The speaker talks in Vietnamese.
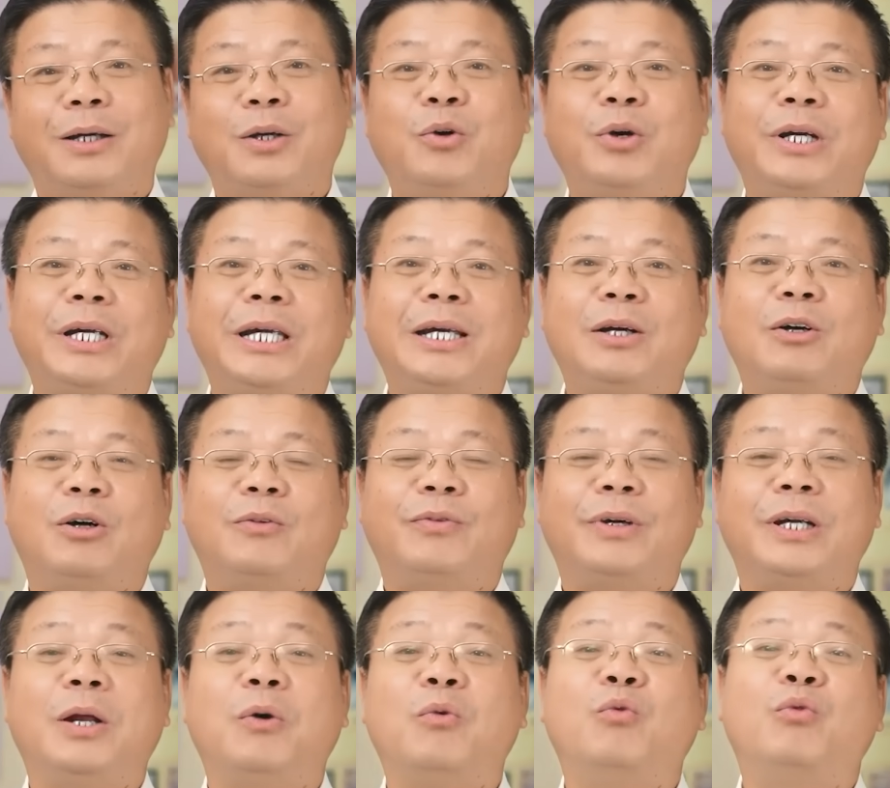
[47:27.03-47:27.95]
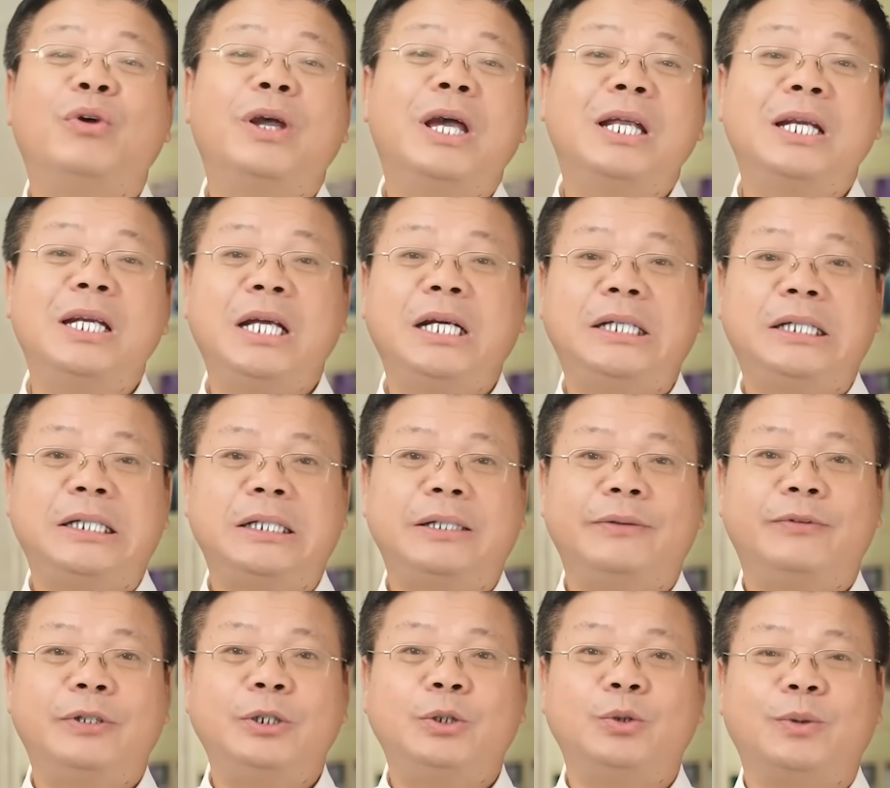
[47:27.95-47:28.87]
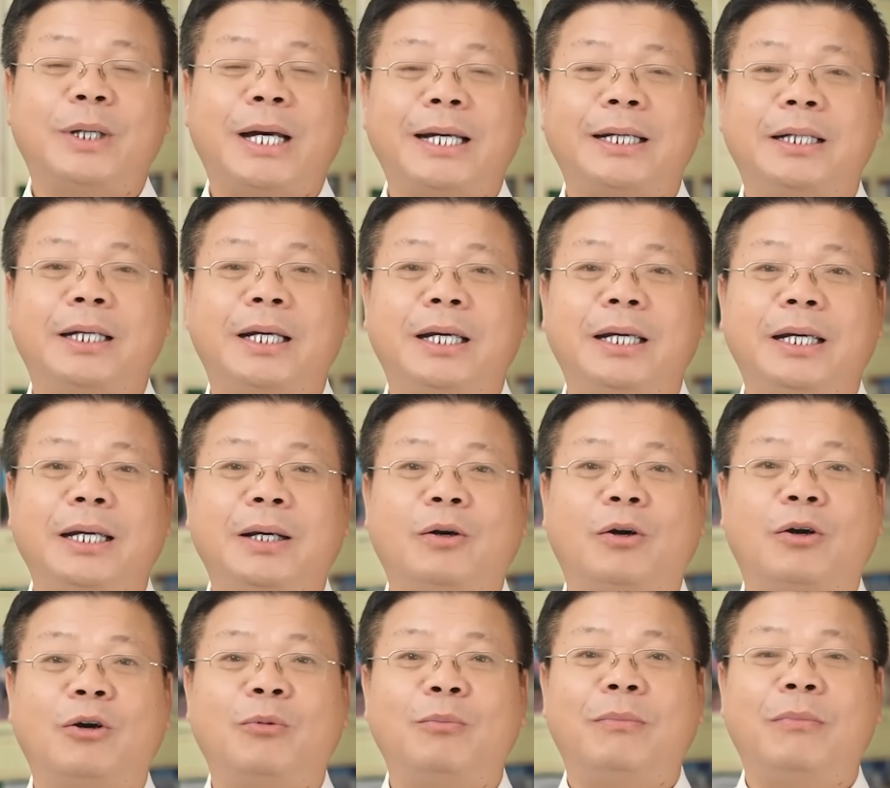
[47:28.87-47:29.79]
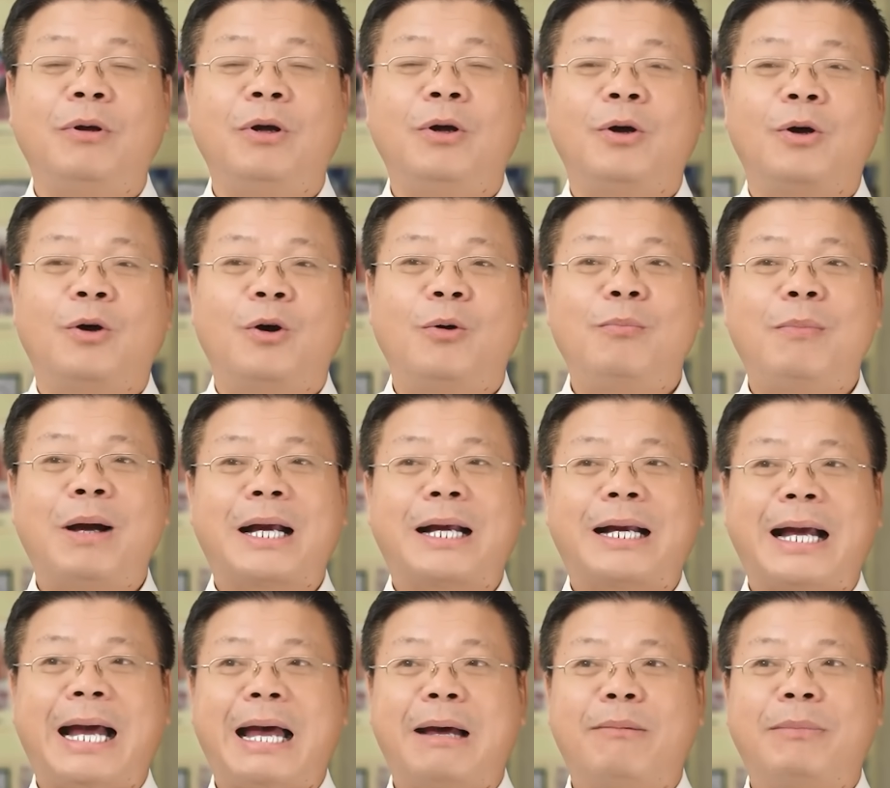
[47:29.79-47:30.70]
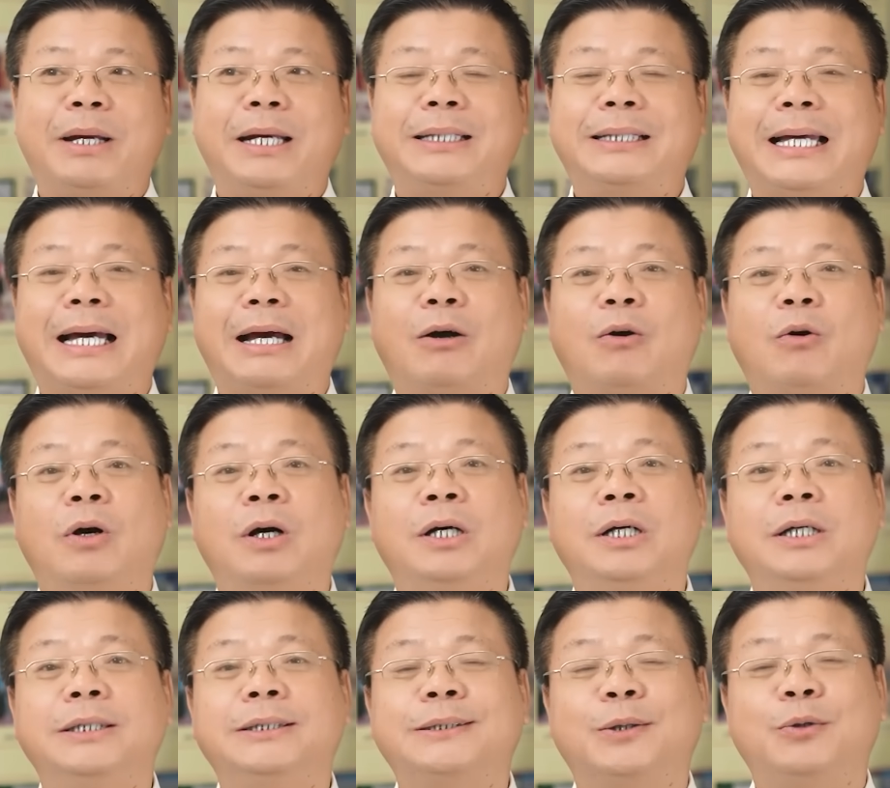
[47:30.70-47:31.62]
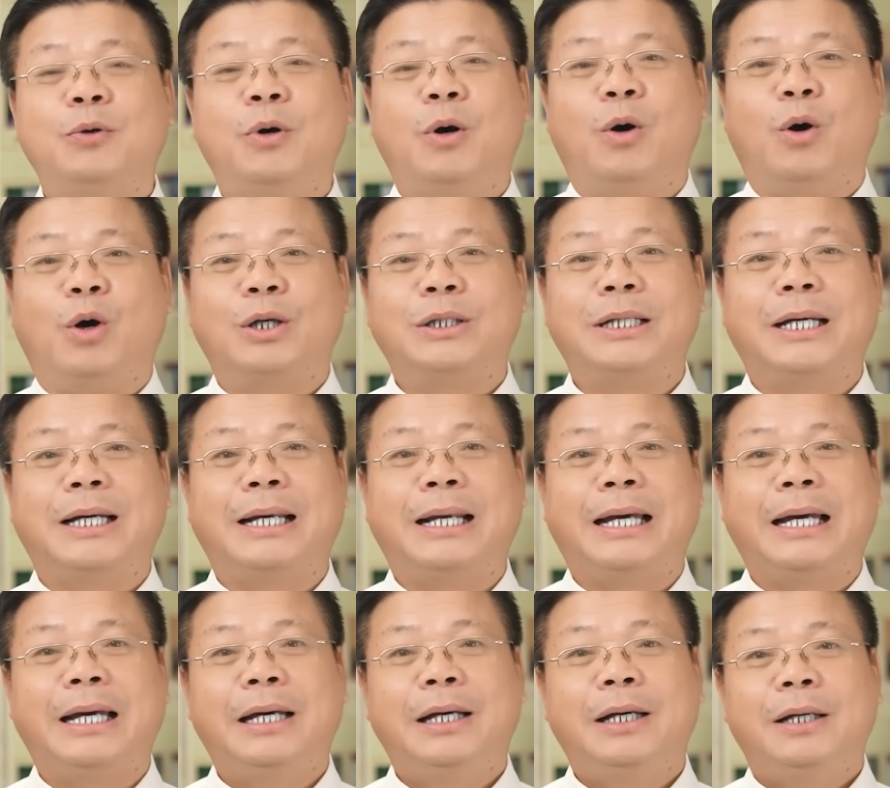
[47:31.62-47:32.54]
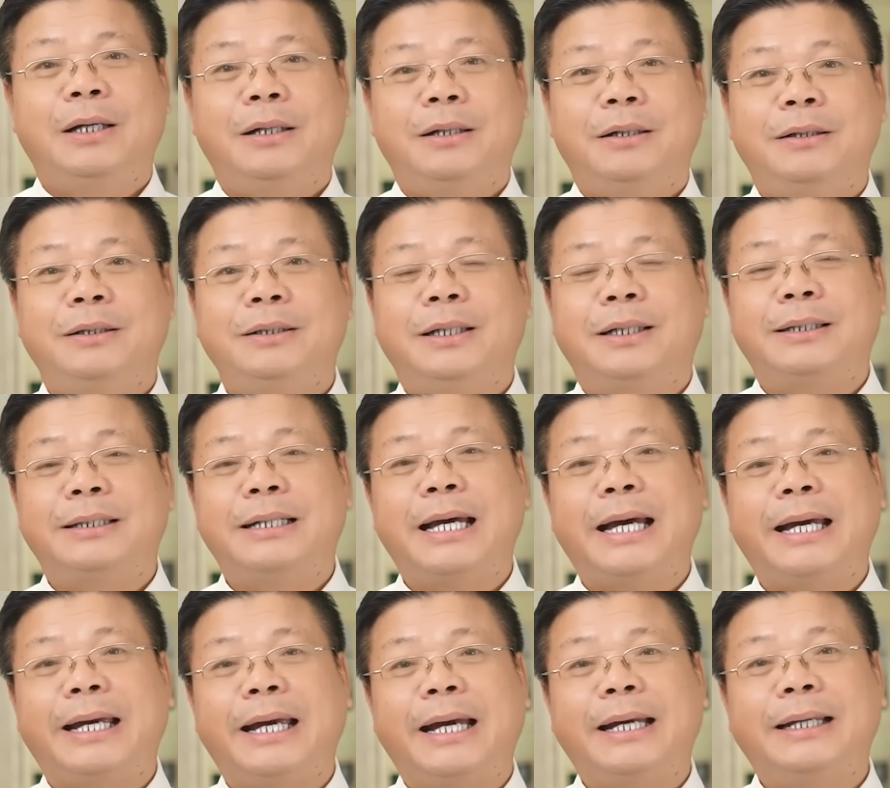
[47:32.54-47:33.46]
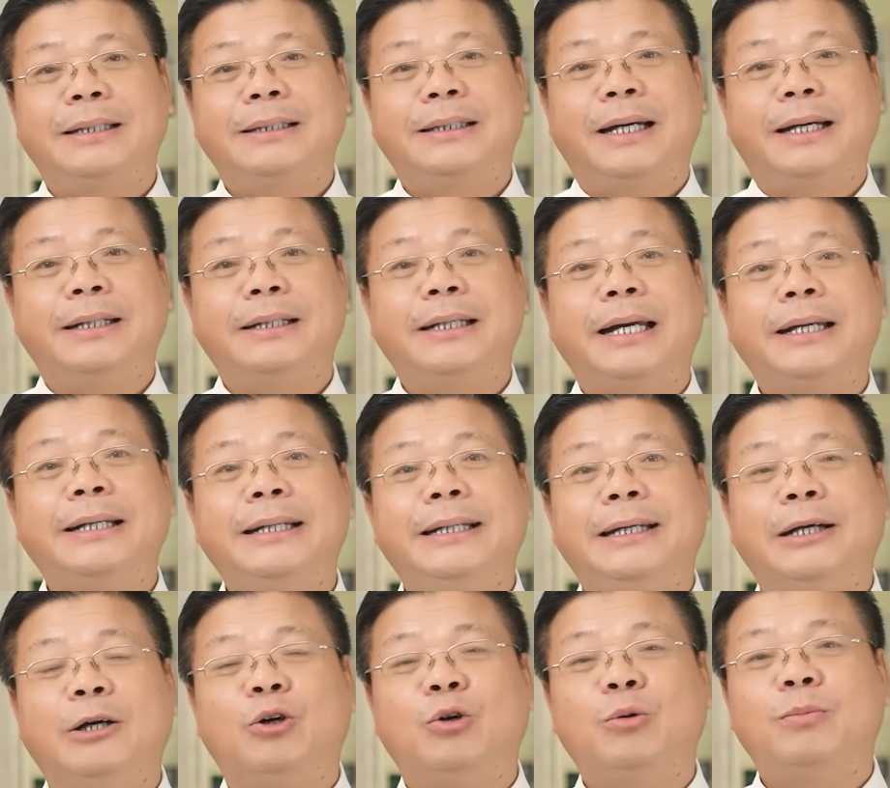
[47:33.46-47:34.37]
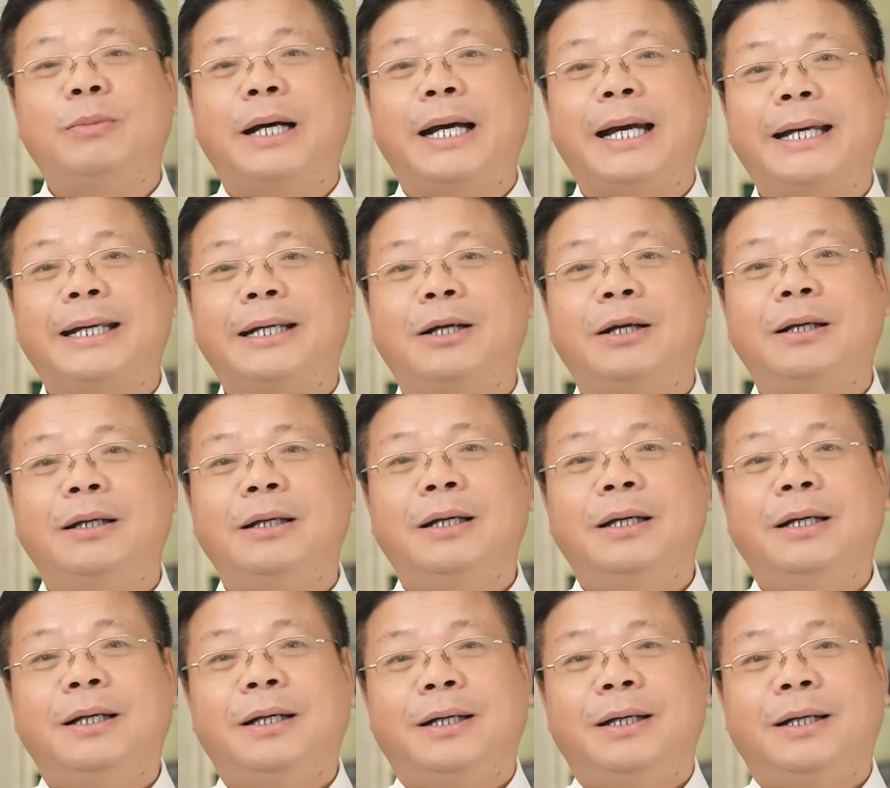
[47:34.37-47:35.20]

Đôi khi còn phải động viên ấy chứ. Ví dụ anh ấy con có mặc cảm, anh ta có hơi xấu hổ rằng là ơi đợt này anh thấy anh yếu mà anh